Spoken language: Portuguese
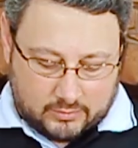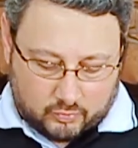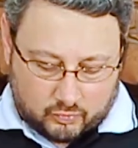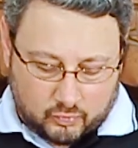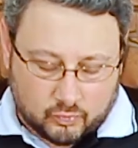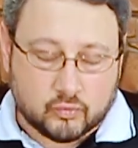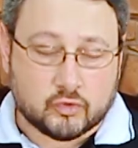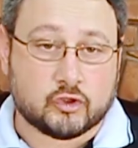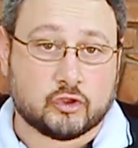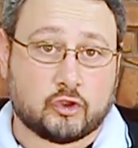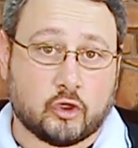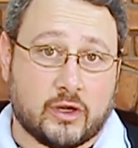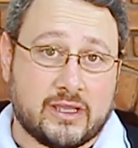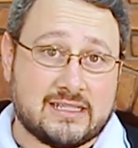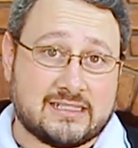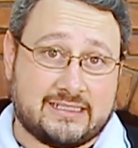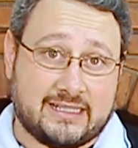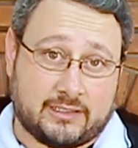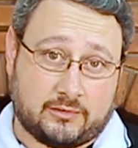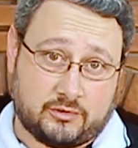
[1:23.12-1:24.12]
com uns
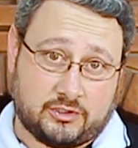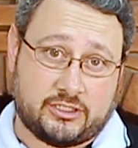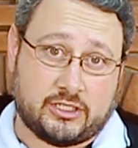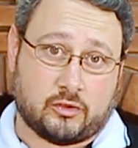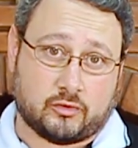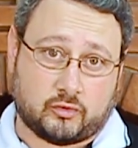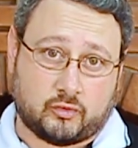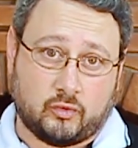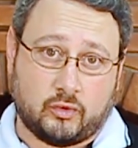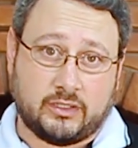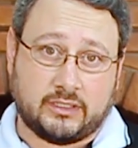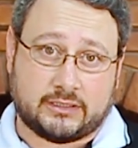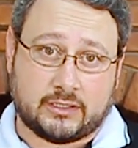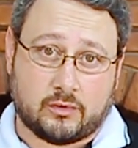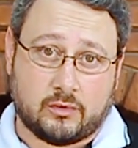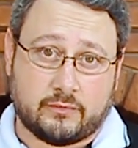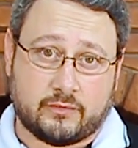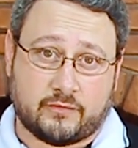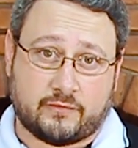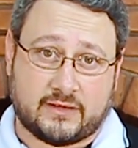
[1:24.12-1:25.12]
dois dedos de altura,
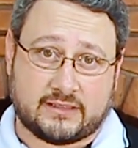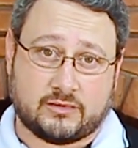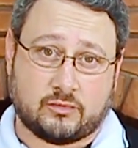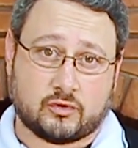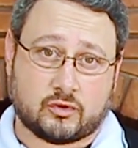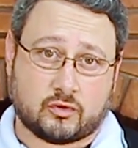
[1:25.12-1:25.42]
então eu vou fazer